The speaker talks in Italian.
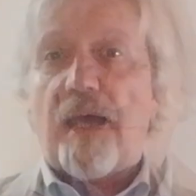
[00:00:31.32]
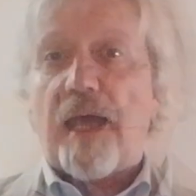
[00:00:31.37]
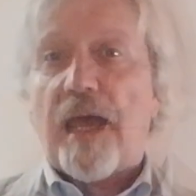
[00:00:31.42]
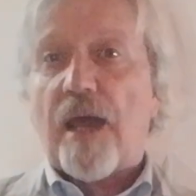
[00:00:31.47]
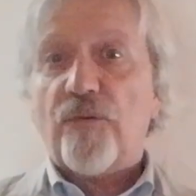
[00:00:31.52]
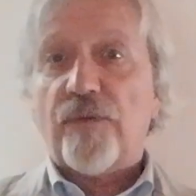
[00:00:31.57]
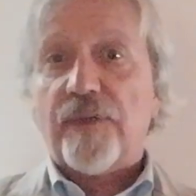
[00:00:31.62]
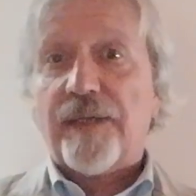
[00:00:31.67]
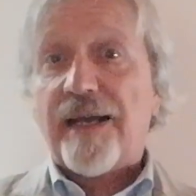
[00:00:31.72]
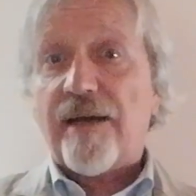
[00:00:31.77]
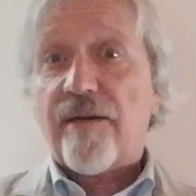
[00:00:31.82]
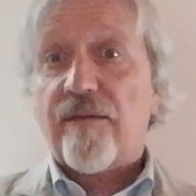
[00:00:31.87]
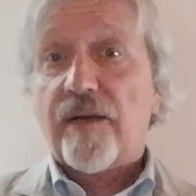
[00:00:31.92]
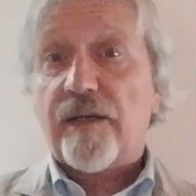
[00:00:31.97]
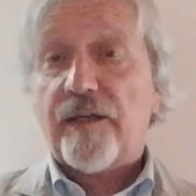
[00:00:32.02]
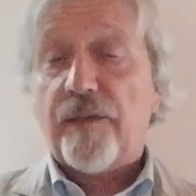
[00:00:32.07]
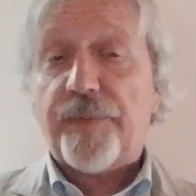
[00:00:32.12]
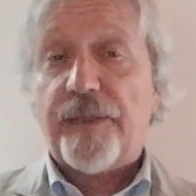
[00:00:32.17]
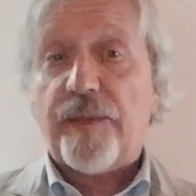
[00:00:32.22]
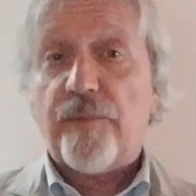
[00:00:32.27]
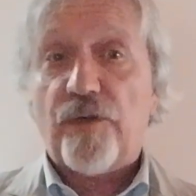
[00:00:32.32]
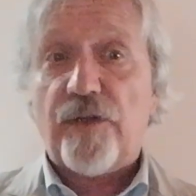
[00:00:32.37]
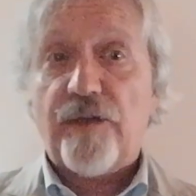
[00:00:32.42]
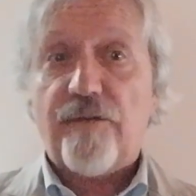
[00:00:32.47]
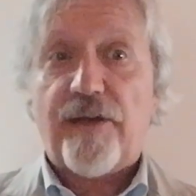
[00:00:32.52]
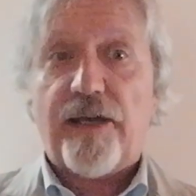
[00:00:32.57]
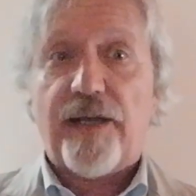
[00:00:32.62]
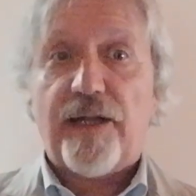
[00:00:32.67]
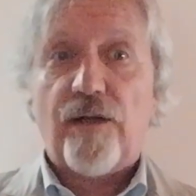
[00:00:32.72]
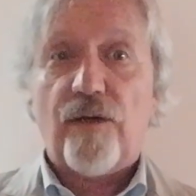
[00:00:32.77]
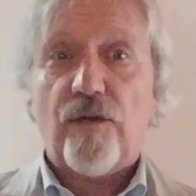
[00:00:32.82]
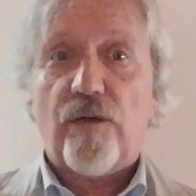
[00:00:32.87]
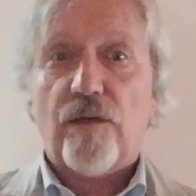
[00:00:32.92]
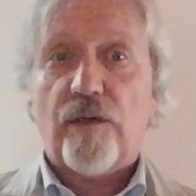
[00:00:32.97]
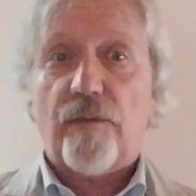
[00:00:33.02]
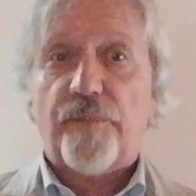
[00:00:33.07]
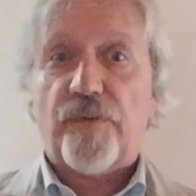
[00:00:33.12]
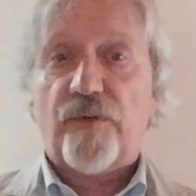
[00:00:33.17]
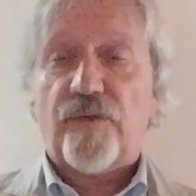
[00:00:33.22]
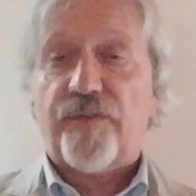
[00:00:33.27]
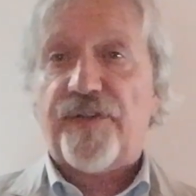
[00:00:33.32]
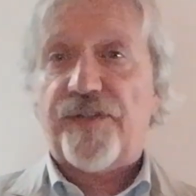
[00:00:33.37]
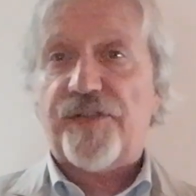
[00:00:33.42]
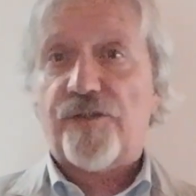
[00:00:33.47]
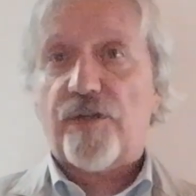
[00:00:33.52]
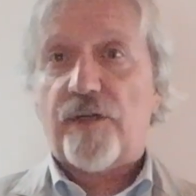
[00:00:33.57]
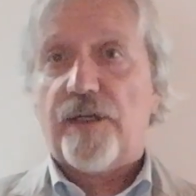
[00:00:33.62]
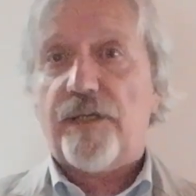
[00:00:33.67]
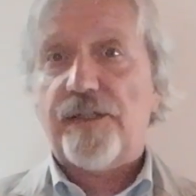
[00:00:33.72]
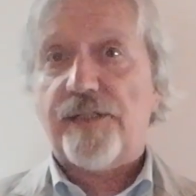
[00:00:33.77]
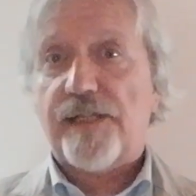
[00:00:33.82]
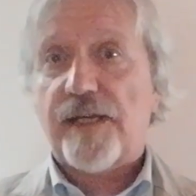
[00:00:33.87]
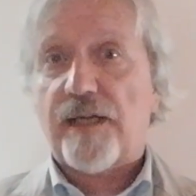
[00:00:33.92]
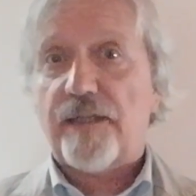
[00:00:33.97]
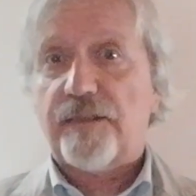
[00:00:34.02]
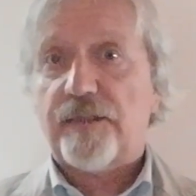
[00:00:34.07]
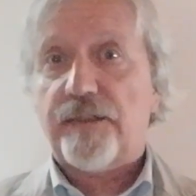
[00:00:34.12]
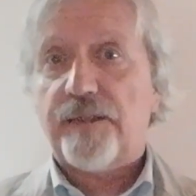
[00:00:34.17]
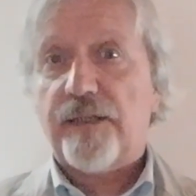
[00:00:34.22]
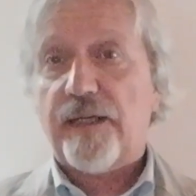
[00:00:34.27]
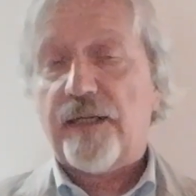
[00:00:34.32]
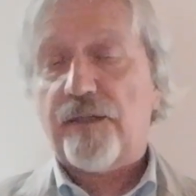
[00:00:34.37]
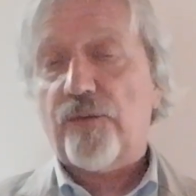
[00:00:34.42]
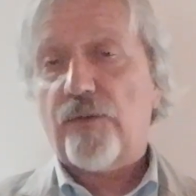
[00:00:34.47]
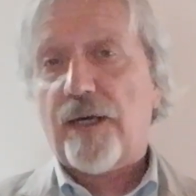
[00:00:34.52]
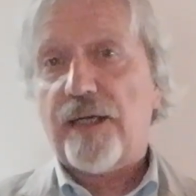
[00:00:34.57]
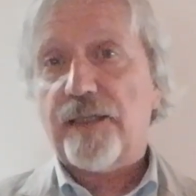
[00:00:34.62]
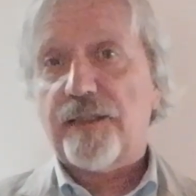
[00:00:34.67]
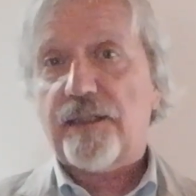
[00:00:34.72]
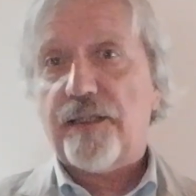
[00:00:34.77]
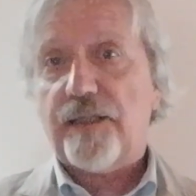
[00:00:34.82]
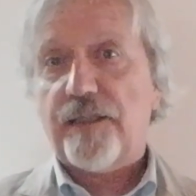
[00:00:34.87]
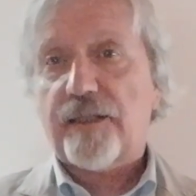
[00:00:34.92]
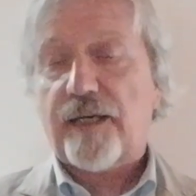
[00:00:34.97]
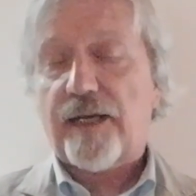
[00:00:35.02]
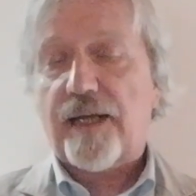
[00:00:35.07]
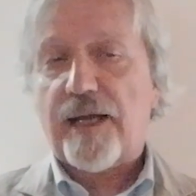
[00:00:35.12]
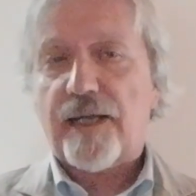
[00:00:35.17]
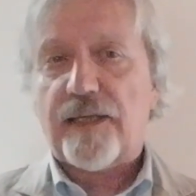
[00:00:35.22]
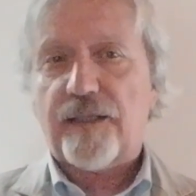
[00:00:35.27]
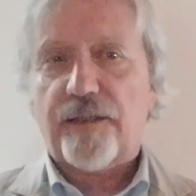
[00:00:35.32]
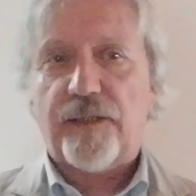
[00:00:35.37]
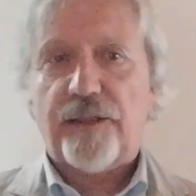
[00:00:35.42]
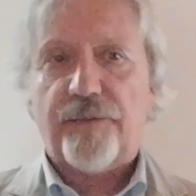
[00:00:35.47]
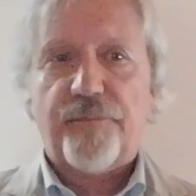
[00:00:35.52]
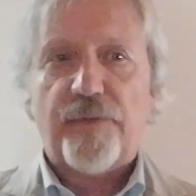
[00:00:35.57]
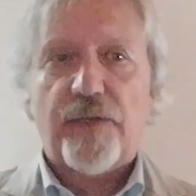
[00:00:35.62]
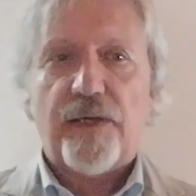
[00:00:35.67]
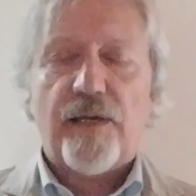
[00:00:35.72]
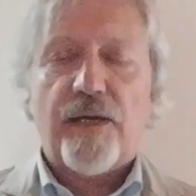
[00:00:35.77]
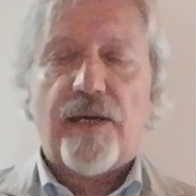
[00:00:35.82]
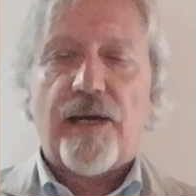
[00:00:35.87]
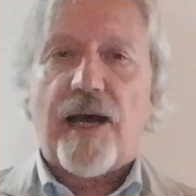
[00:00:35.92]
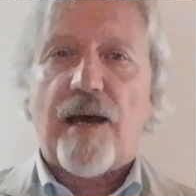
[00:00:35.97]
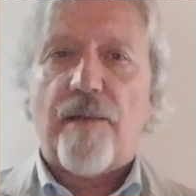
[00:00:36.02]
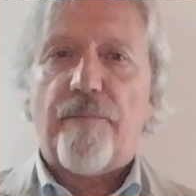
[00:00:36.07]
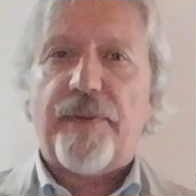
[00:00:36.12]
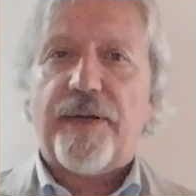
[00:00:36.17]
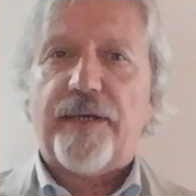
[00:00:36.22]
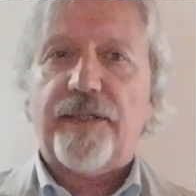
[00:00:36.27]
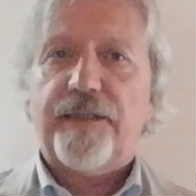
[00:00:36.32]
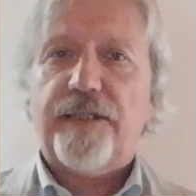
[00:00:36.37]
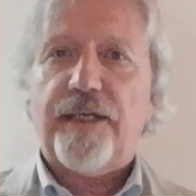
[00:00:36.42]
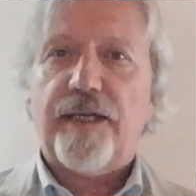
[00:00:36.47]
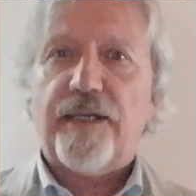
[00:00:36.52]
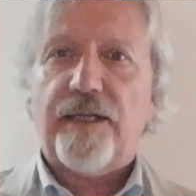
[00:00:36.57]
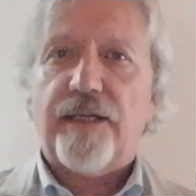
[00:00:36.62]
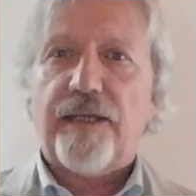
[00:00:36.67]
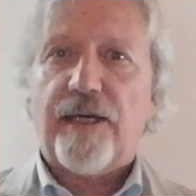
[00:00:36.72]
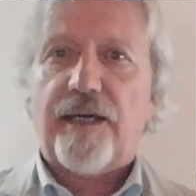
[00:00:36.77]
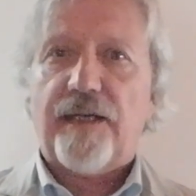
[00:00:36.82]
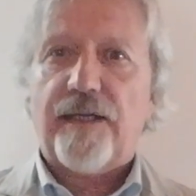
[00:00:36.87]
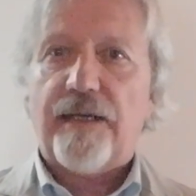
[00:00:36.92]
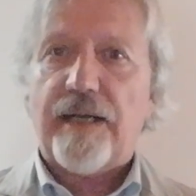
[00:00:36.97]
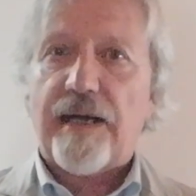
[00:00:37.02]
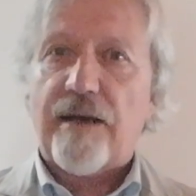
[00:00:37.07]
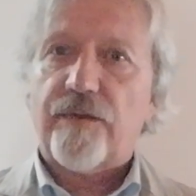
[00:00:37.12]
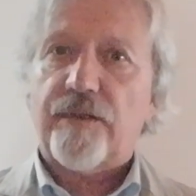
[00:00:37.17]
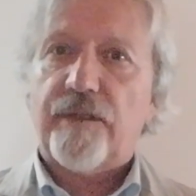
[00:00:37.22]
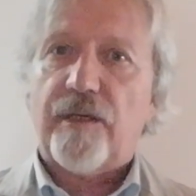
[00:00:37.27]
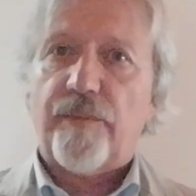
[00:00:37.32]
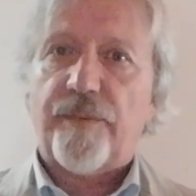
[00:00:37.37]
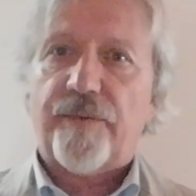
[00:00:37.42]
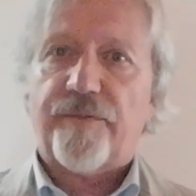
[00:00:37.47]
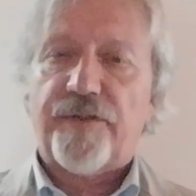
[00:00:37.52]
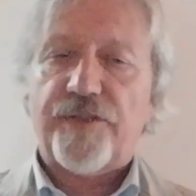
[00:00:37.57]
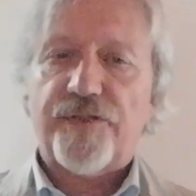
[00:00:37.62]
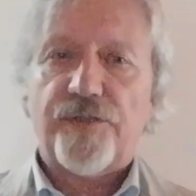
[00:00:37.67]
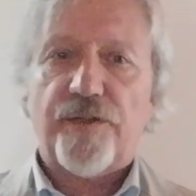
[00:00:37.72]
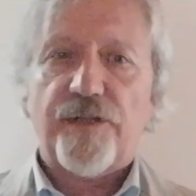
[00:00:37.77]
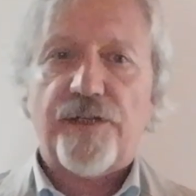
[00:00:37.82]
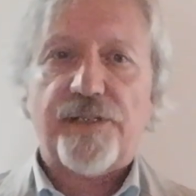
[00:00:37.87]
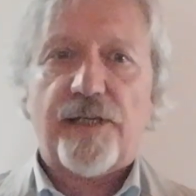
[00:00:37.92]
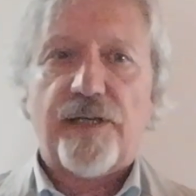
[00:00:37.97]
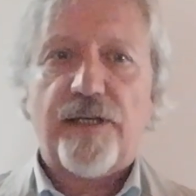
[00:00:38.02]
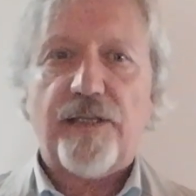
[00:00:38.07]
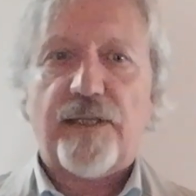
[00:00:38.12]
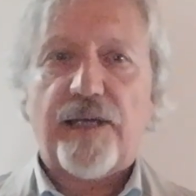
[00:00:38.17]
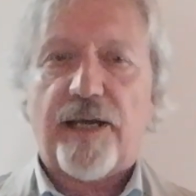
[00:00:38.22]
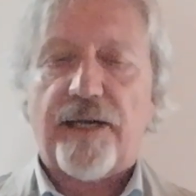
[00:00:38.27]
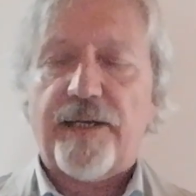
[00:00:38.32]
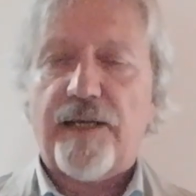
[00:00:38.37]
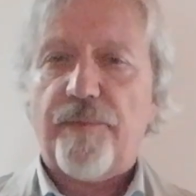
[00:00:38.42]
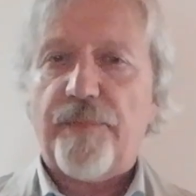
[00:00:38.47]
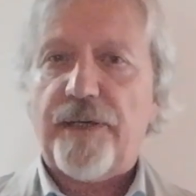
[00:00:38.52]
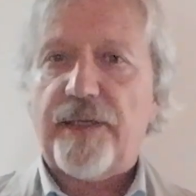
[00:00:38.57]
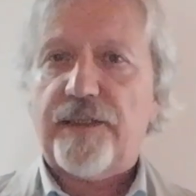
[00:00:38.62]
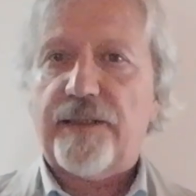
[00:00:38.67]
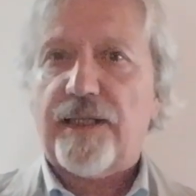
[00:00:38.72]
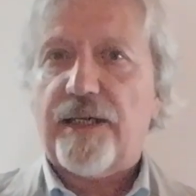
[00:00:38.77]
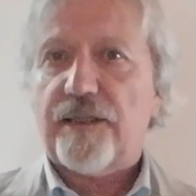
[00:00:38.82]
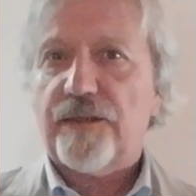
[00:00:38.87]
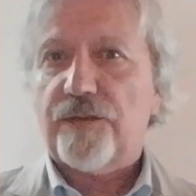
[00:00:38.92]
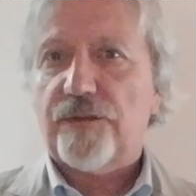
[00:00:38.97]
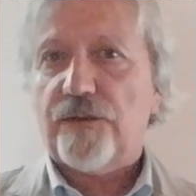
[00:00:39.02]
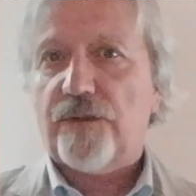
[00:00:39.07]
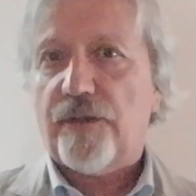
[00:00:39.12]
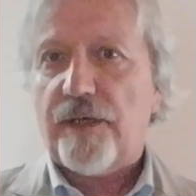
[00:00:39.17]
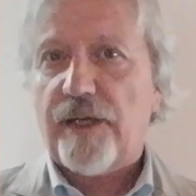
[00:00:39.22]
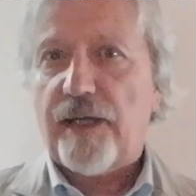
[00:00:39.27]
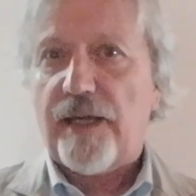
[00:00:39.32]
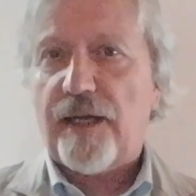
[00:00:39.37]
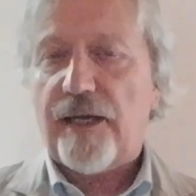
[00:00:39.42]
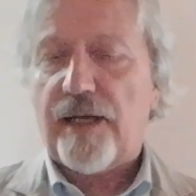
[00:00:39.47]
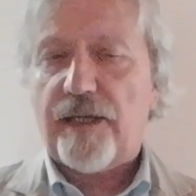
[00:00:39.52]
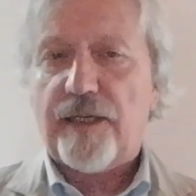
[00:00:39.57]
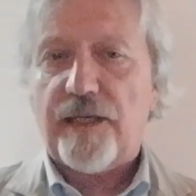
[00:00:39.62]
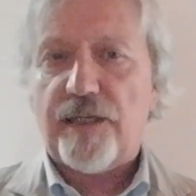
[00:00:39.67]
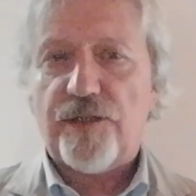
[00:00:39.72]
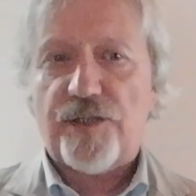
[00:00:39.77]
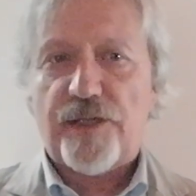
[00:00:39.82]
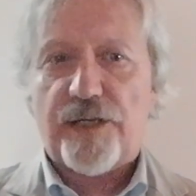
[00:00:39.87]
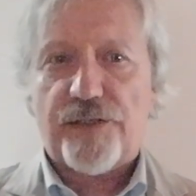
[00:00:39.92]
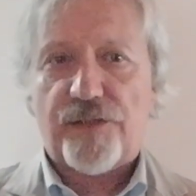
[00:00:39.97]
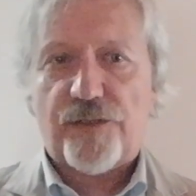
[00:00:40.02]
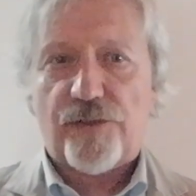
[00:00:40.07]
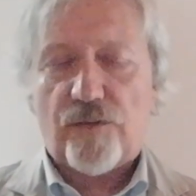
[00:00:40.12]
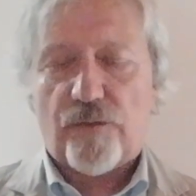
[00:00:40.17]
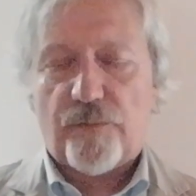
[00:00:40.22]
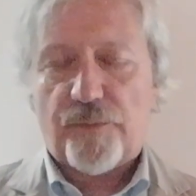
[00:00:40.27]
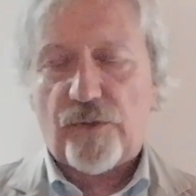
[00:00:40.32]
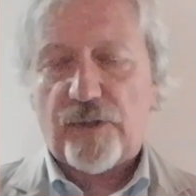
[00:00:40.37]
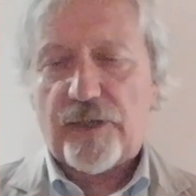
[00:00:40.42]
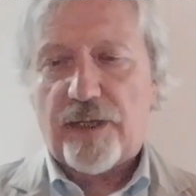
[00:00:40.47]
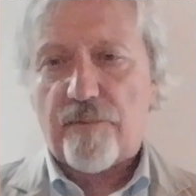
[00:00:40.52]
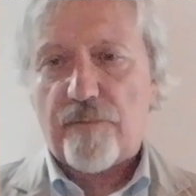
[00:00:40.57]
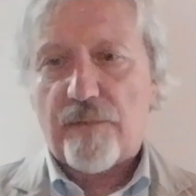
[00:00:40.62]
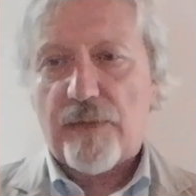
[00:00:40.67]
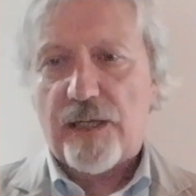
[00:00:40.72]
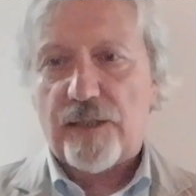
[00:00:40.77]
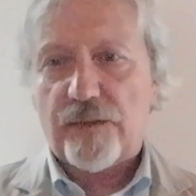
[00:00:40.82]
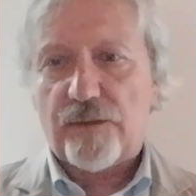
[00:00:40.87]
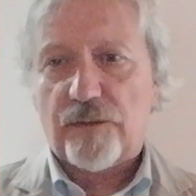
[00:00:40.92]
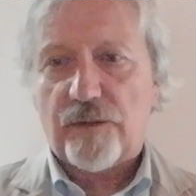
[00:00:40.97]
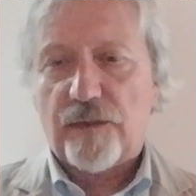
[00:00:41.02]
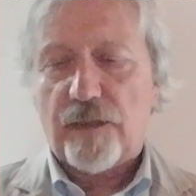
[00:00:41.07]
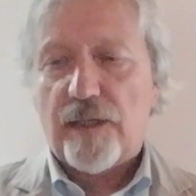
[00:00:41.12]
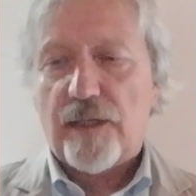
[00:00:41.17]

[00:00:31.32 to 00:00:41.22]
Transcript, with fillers: È una laurea di primo livello professionalizzante della durata di tre anni. Appartiene alle lauree delle professioni sanitarie e pertanto è ad accesso programmato.